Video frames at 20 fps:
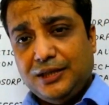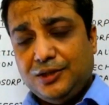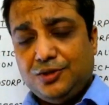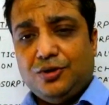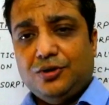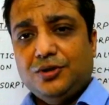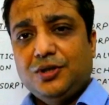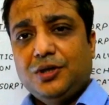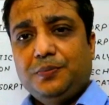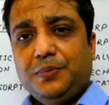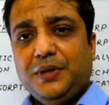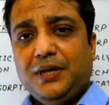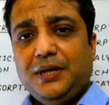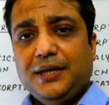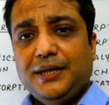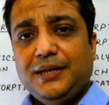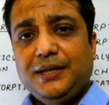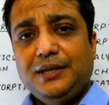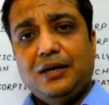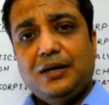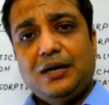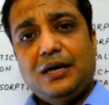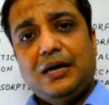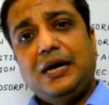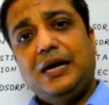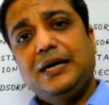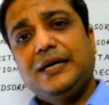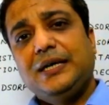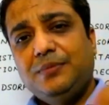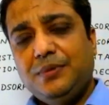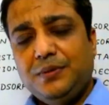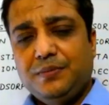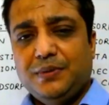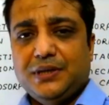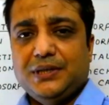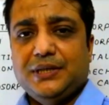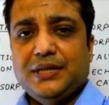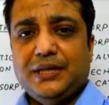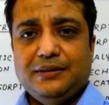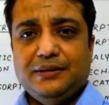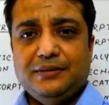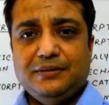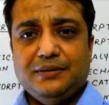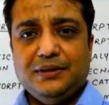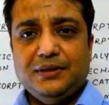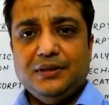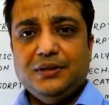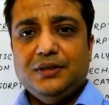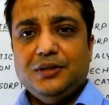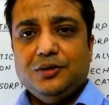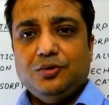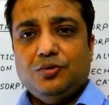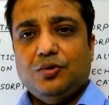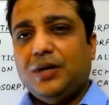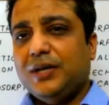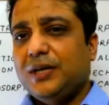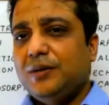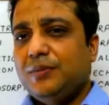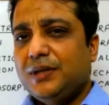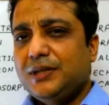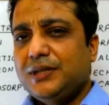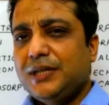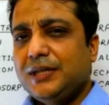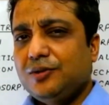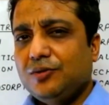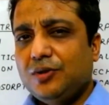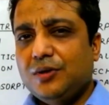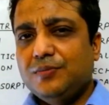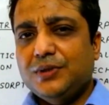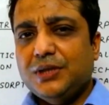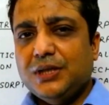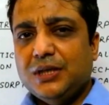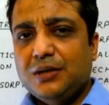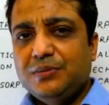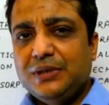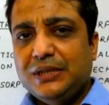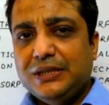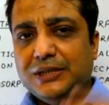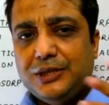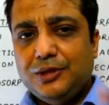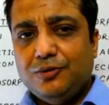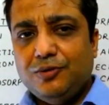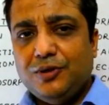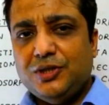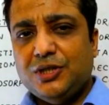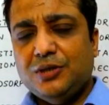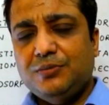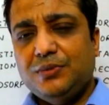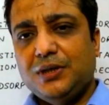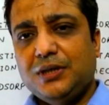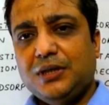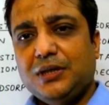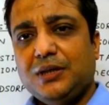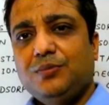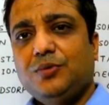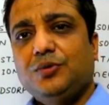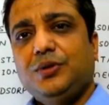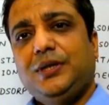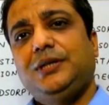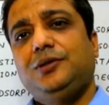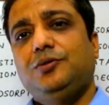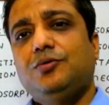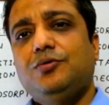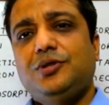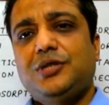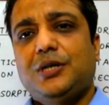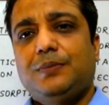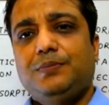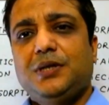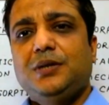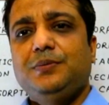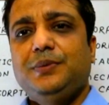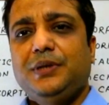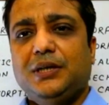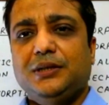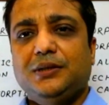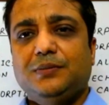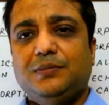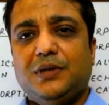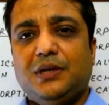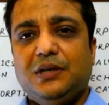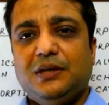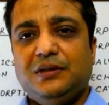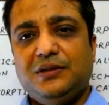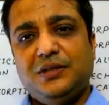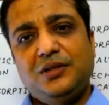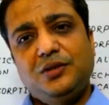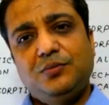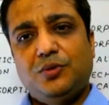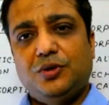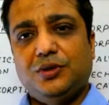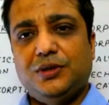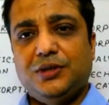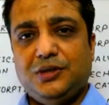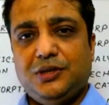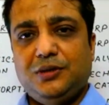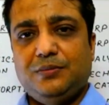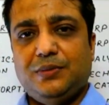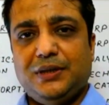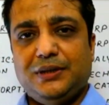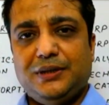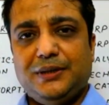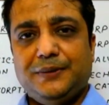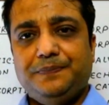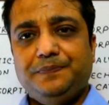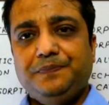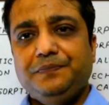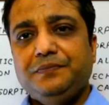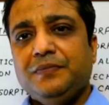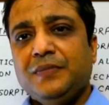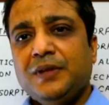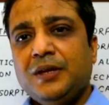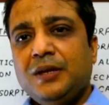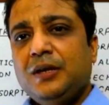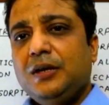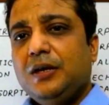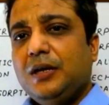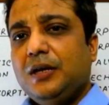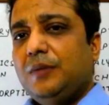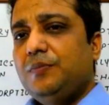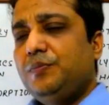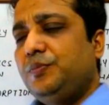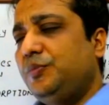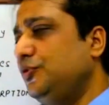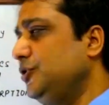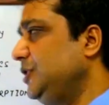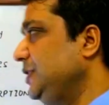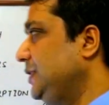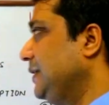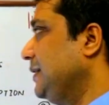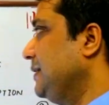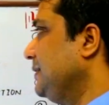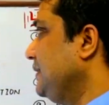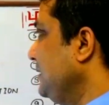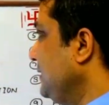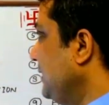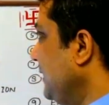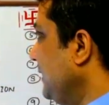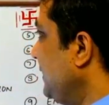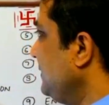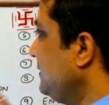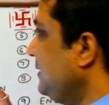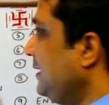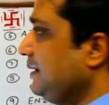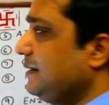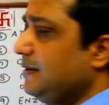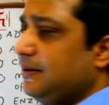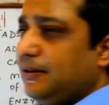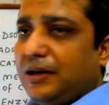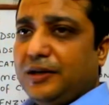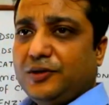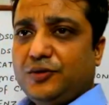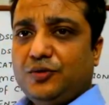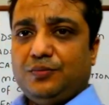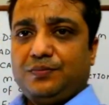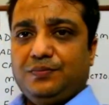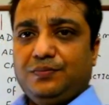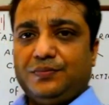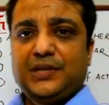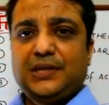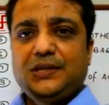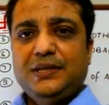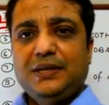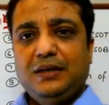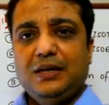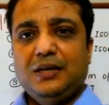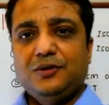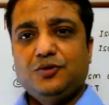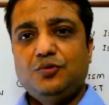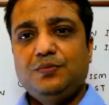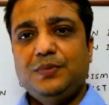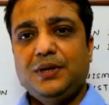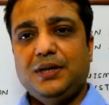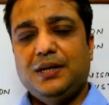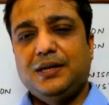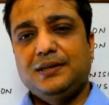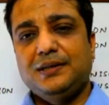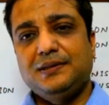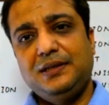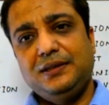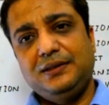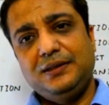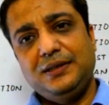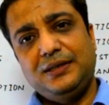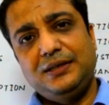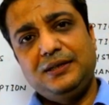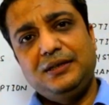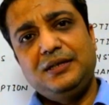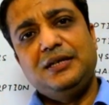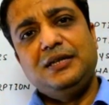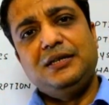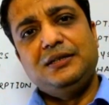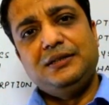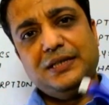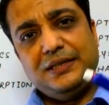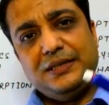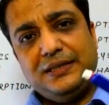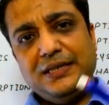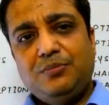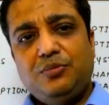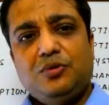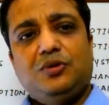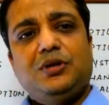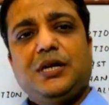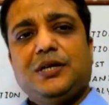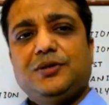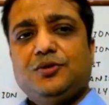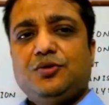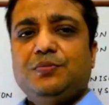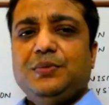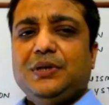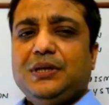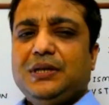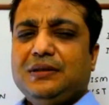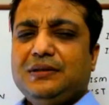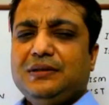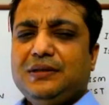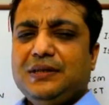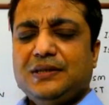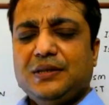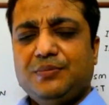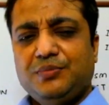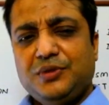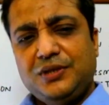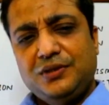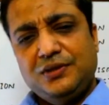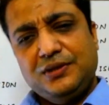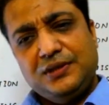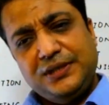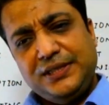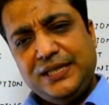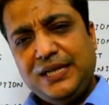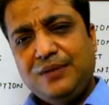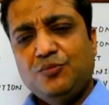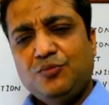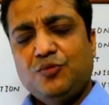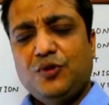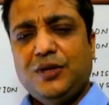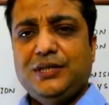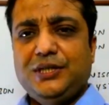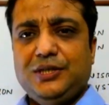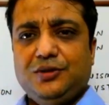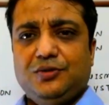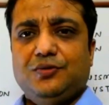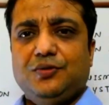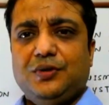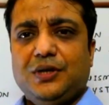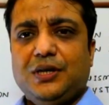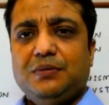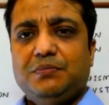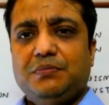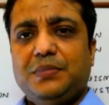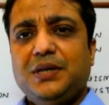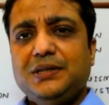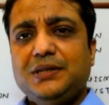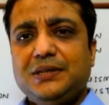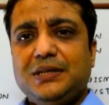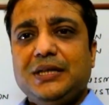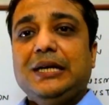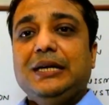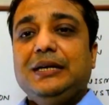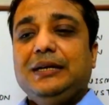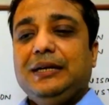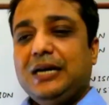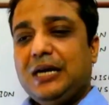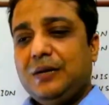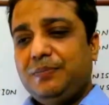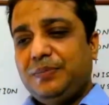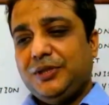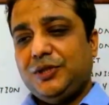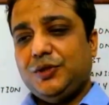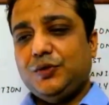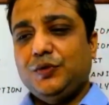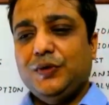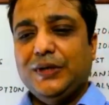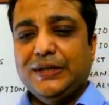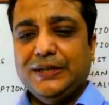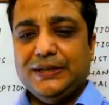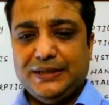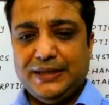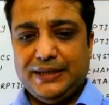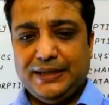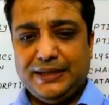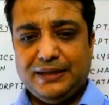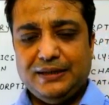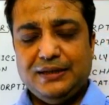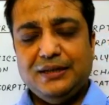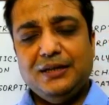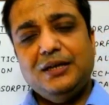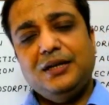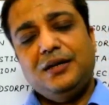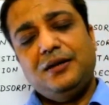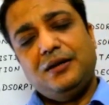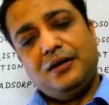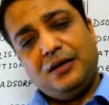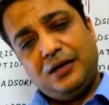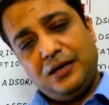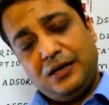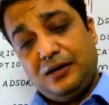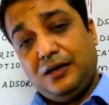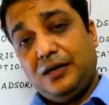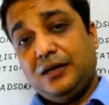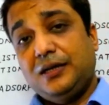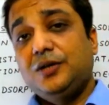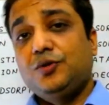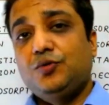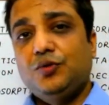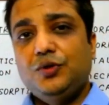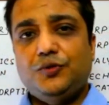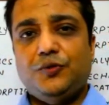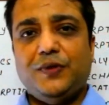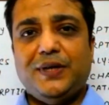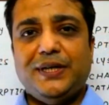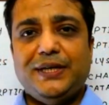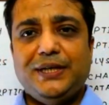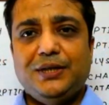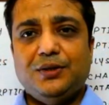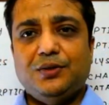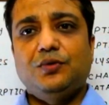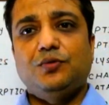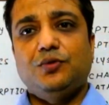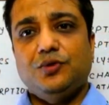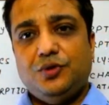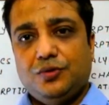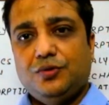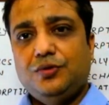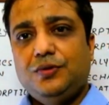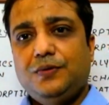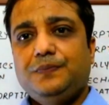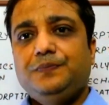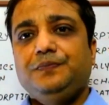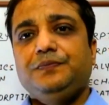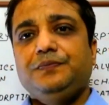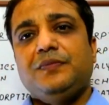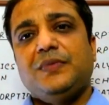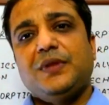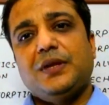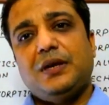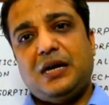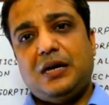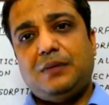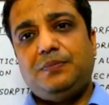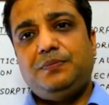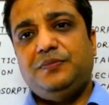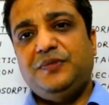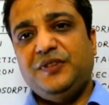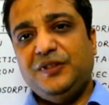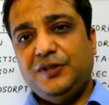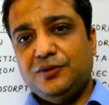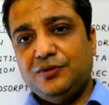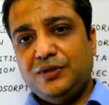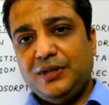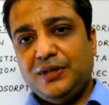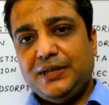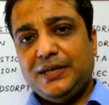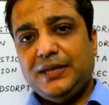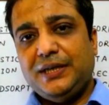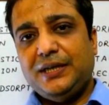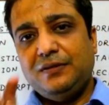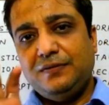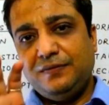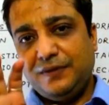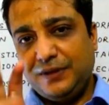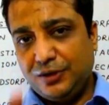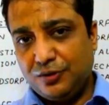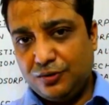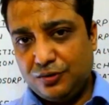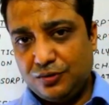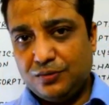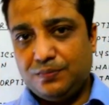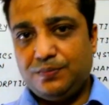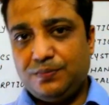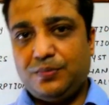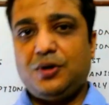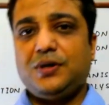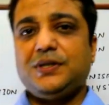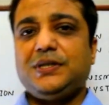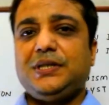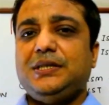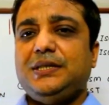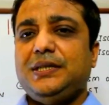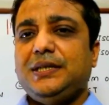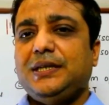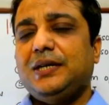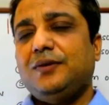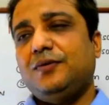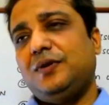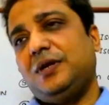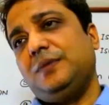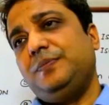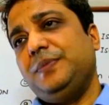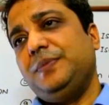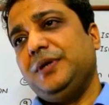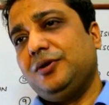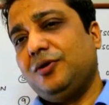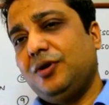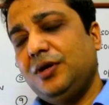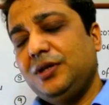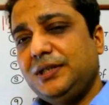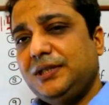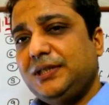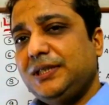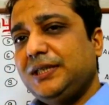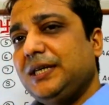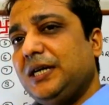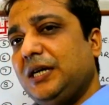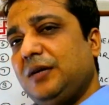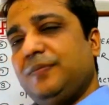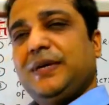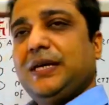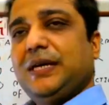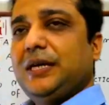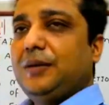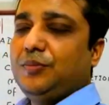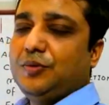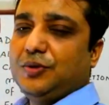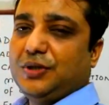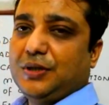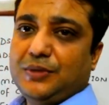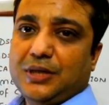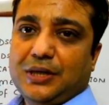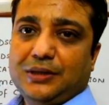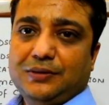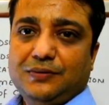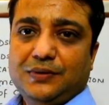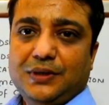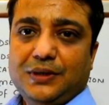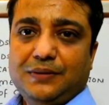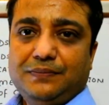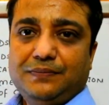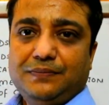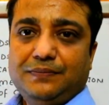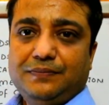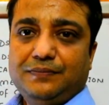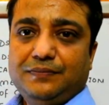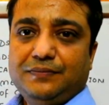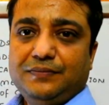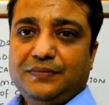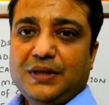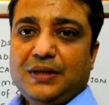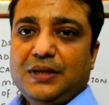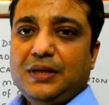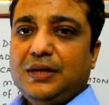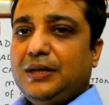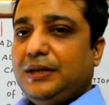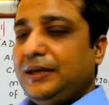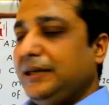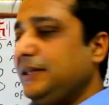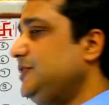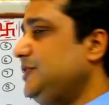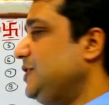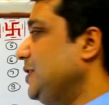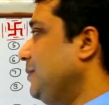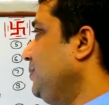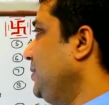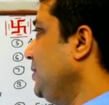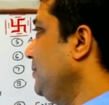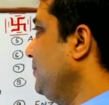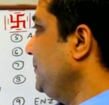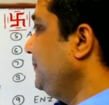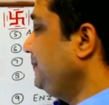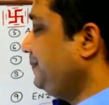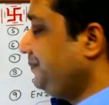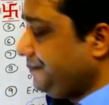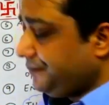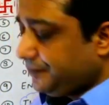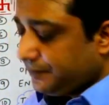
ये चौदह अप्रैल नहीं आगे भी बढ़ जाए तो आगे बढ़ जाए तो कम से कम इस ड्यूरेशन में अगर हम लोग एक दो चैप्टर भी खत्म कर लेते हैं तो बहुत अच्छी बात है हम पूरी तरह से एज लाइक अ क्लासरूम जैसे क्लासरूम में क्लास लेते हैं जैसे आप लोग क्लासरूम में करते हैं सब चीज़ सेम वही चीज़ होगा बस यहाँ पे स्टूडेंट्स नहीं है हाँ अगर कोई क्वेरी हो कुछ हो आप वीडियो देखिएगा वीडियो को पॉज कीजिएगा वहां पे कॉल कीजिएगा मैं आपको समझा दूंगा इस चैप्टर में